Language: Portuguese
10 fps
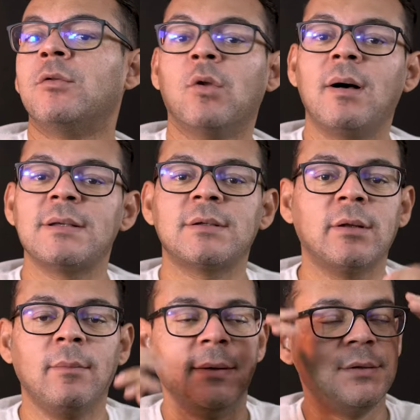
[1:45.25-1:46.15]
Nossa, eu
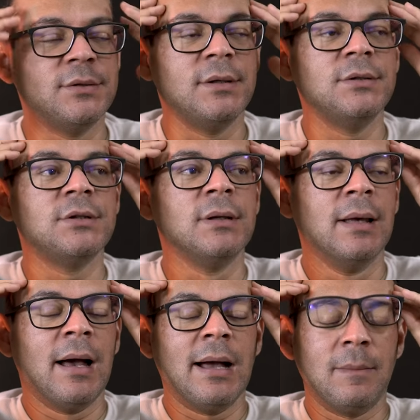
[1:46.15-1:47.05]
tenho medo de dirigir.
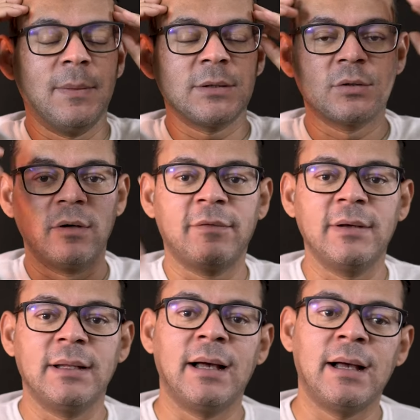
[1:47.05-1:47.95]
Aí a pessoa
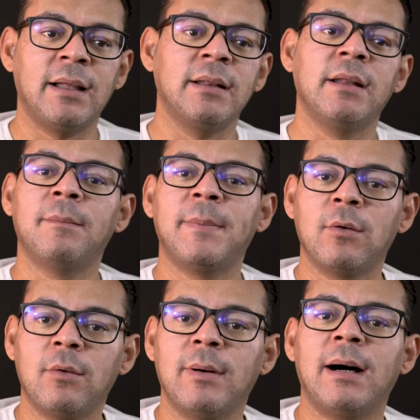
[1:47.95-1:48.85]
foi lá, deu,
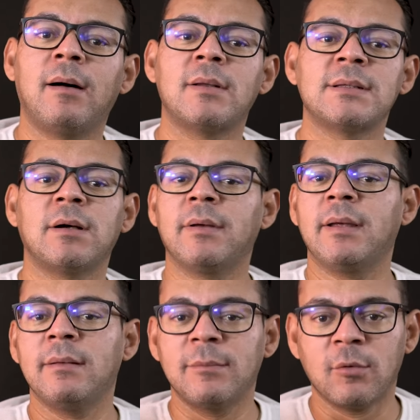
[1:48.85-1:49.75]
pegou aulas,
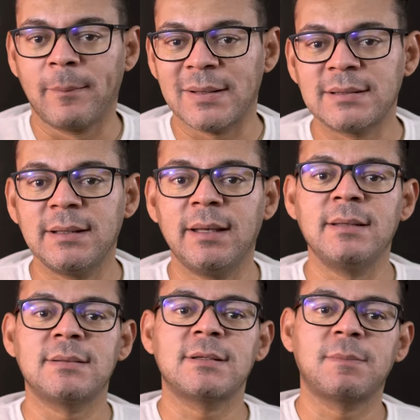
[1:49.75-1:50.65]
alguém com
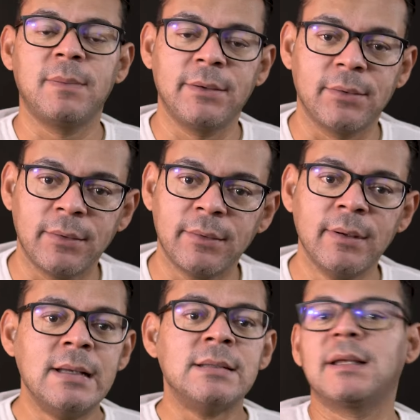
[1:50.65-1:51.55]
paciência te
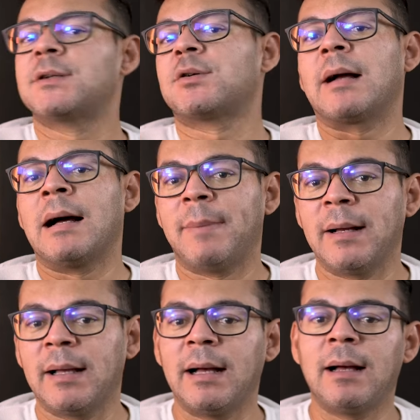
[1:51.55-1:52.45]
explicou, você deixou o carro
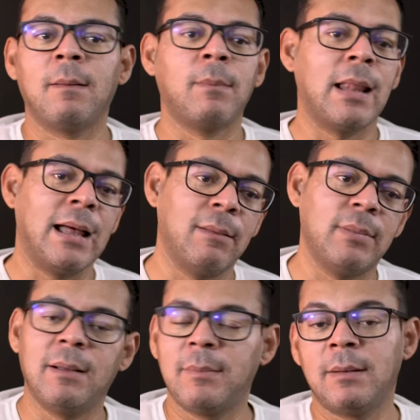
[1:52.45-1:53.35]
apagar, blá,
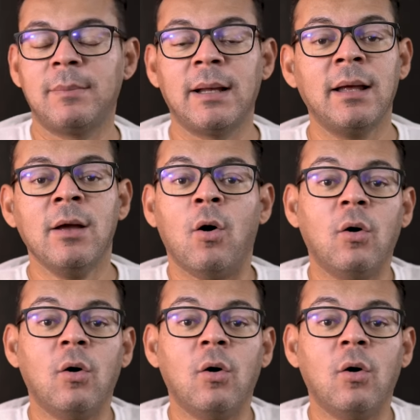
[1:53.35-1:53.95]
blá, blá, blá.